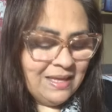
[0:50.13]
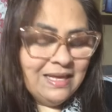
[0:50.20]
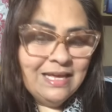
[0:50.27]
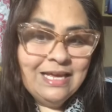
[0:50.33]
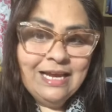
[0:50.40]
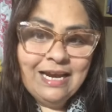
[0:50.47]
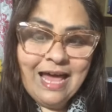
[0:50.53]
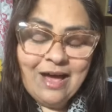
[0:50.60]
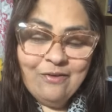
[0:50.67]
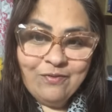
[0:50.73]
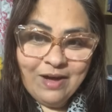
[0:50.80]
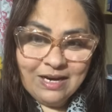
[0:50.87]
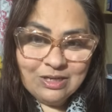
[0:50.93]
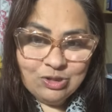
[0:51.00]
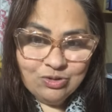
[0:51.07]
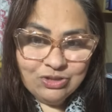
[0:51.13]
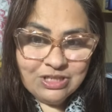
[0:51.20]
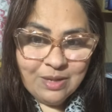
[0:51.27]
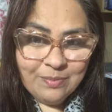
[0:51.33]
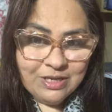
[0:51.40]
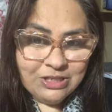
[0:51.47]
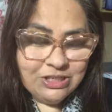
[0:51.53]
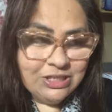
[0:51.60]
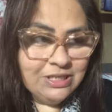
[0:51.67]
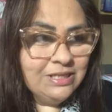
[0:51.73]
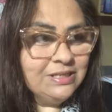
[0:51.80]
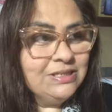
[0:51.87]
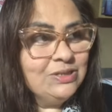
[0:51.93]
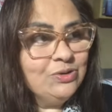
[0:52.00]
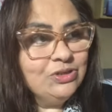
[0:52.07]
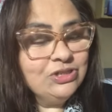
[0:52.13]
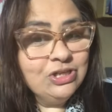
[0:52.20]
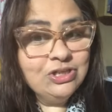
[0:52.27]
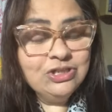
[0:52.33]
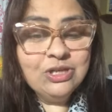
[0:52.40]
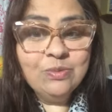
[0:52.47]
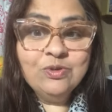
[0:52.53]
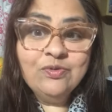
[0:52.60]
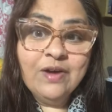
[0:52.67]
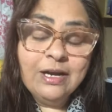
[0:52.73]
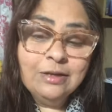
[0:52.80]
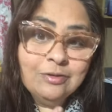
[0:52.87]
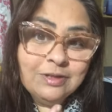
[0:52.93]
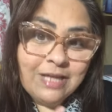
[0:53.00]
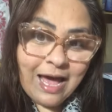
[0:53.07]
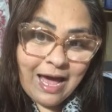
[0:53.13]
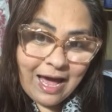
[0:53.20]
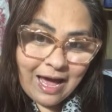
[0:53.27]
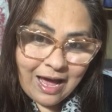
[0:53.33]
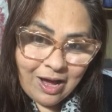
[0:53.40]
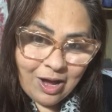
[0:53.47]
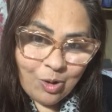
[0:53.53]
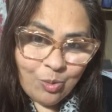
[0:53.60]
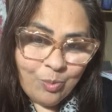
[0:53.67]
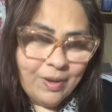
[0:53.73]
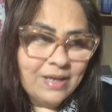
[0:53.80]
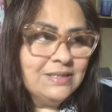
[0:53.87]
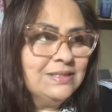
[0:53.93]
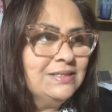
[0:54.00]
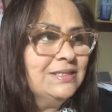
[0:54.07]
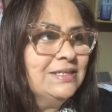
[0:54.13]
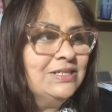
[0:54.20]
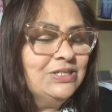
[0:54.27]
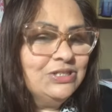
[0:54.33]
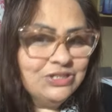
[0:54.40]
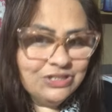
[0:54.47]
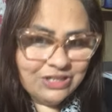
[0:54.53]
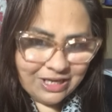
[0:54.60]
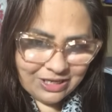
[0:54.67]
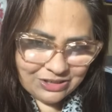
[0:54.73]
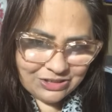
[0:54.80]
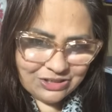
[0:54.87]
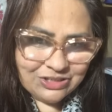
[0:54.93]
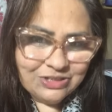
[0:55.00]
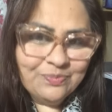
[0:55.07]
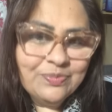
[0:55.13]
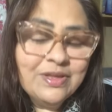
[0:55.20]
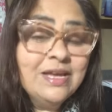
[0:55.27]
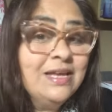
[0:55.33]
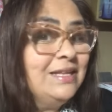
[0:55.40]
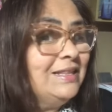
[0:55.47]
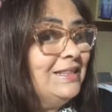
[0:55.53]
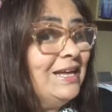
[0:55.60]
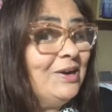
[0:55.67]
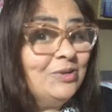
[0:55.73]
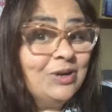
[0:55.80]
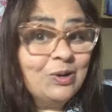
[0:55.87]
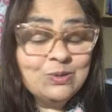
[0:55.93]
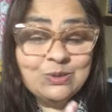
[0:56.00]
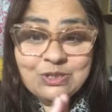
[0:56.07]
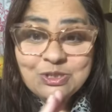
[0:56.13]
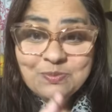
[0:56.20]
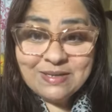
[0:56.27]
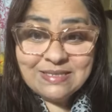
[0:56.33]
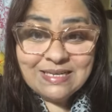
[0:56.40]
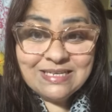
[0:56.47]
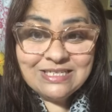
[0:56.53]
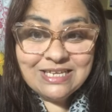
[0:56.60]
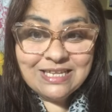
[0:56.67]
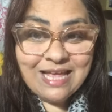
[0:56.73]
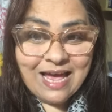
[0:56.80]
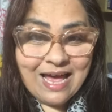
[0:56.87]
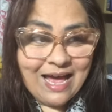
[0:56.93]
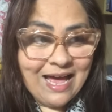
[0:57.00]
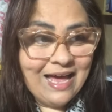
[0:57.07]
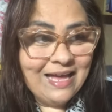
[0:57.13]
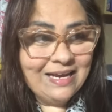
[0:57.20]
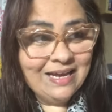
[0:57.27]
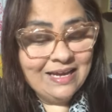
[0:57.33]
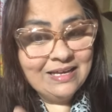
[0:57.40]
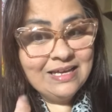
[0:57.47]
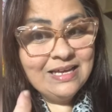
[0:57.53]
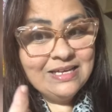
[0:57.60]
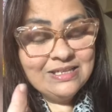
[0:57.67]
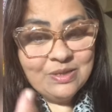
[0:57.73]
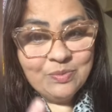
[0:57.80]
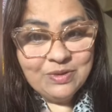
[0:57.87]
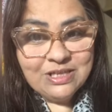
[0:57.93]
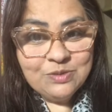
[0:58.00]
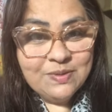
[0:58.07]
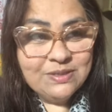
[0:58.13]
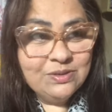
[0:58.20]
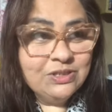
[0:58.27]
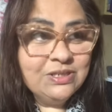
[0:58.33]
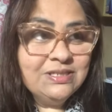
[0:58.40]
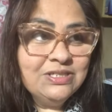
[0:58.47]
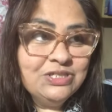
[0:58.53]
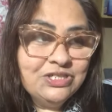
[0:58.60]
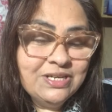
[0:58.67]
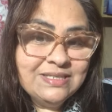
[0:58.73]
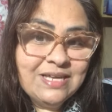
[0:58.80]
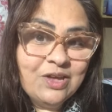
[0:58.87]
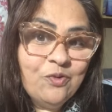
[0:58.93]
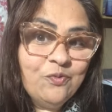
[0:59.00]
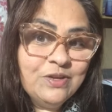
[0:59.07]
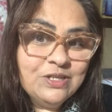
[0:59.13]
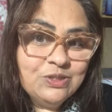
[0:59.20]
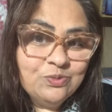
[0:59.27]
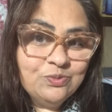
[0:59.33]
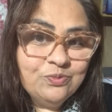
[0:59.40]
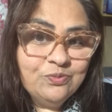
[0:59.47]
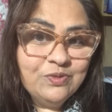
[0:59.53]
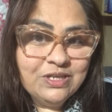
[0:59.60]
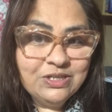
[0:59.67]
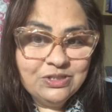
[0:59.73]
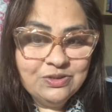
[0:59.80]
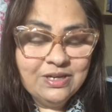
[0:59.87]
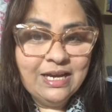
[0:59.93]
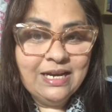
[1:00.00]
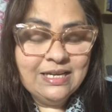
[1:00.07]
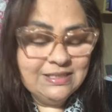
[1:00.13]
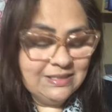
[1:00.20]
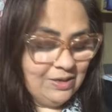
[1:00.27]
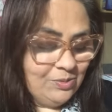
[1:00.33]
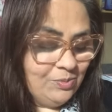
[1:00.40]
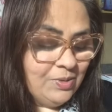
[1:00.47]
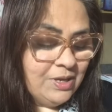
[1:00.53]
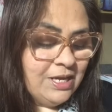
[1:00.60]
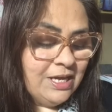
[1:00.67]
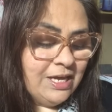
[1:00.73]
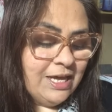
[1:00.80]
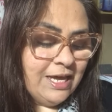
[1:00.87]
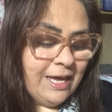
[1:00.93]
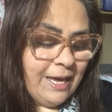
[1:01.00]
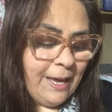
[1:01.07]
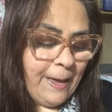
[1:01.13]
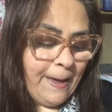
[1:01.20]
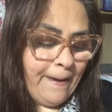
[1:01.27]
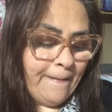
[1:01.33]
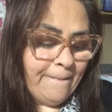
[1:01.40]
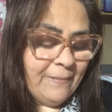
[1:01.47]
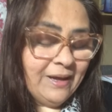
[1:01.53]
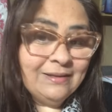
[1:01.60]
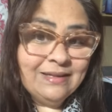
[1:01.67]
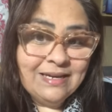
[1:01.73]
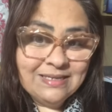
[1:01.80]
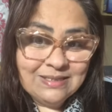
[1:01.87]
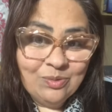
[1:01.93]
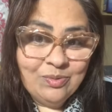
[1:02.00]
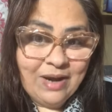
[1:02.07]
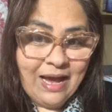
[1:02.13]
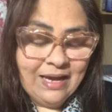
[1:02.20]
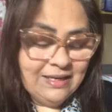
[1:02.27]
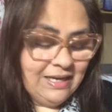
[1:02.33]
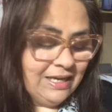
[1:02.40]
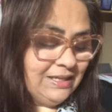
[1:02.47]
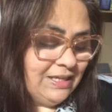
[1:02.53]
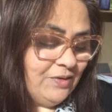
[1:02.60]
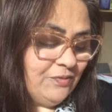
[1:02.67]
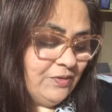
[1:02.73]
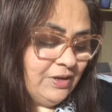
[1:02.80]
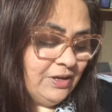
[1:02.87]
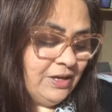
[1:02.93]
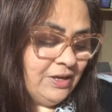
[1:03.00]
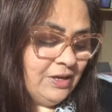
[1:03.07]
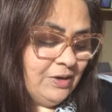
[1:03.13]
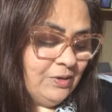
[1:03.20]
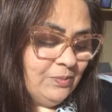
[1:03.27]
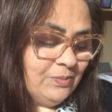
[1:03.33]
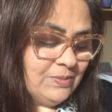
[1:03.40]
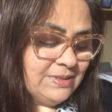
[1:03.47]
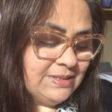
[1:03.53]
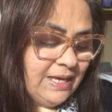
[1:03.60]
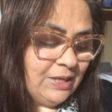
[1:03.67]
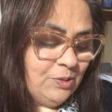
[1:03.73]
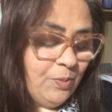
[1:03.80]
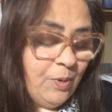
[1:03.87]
E lá fala justamente isso. E hoje nós estamos falando da alma. Sim, gente. Não, não sou especialista da área. Tem muitas pessoas. Esses dias aí eu fiz um vídeo em relação é, eh, a Andressa Urach, né, que teve um certo